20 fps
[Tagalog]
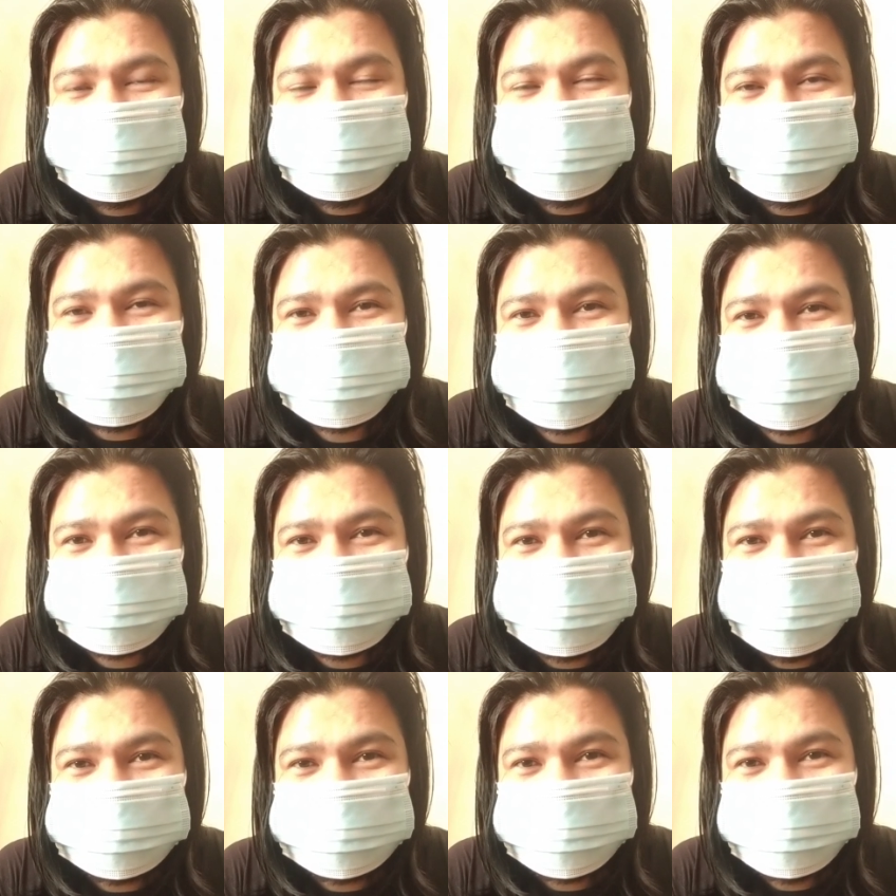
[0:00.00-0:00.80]
kaya siya
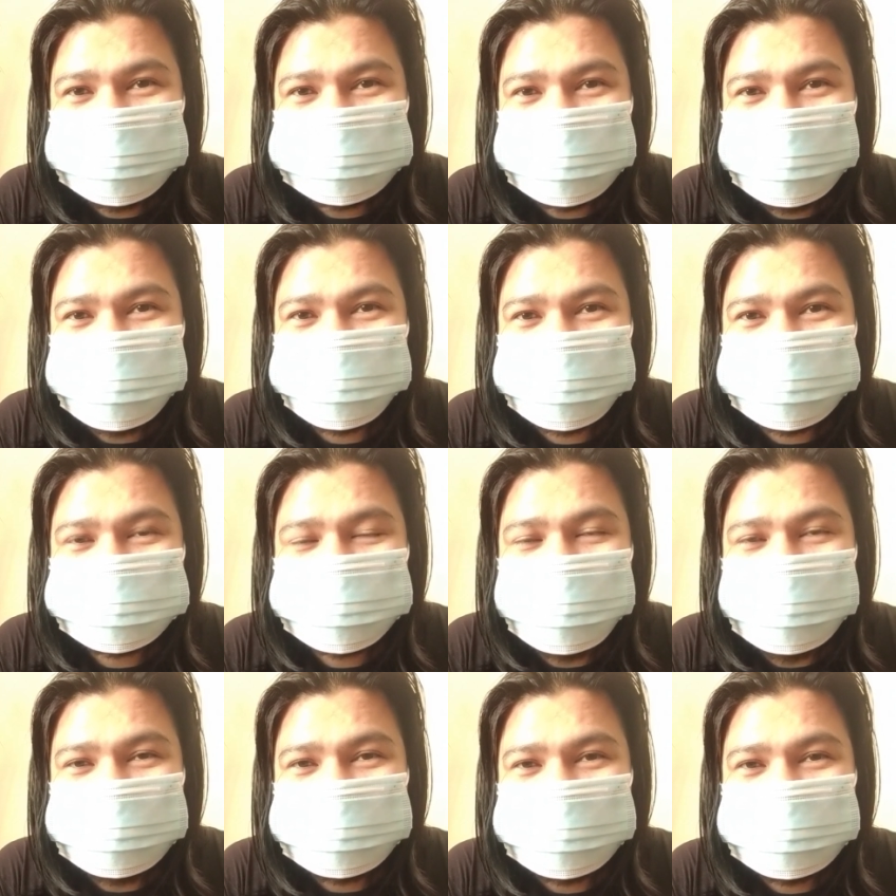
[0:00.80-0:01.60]
tinawag na
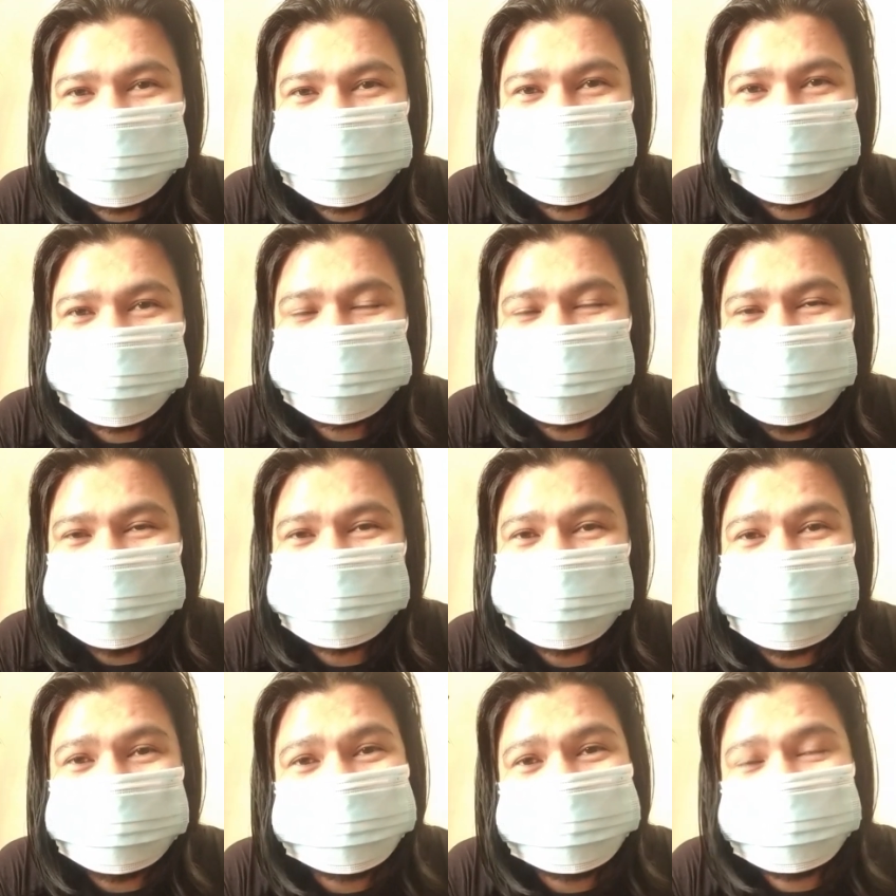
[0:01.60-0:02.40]
passive dahil
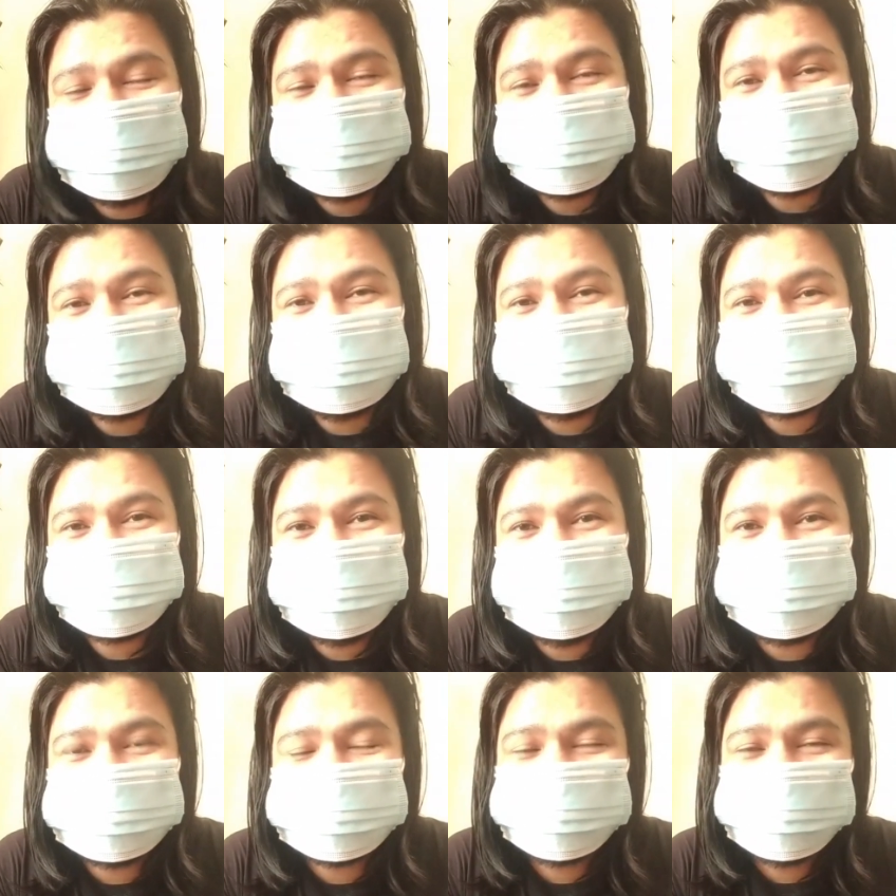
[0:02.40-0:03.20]
dumadaan lang sa
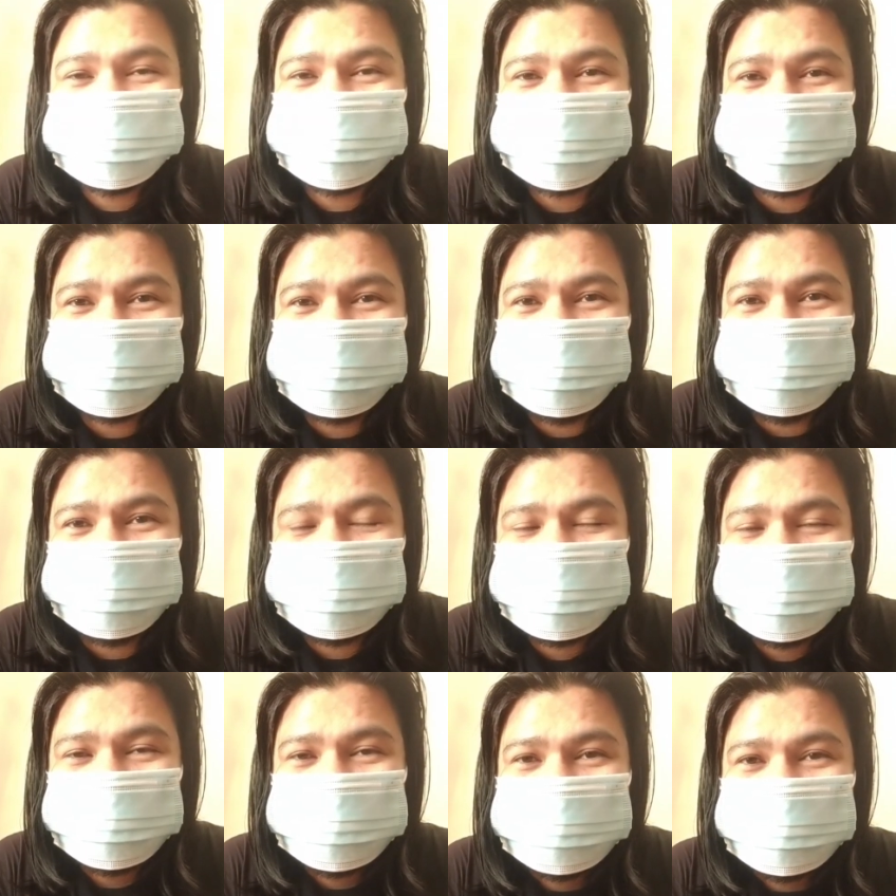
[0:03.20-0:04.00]
kanya yung uh,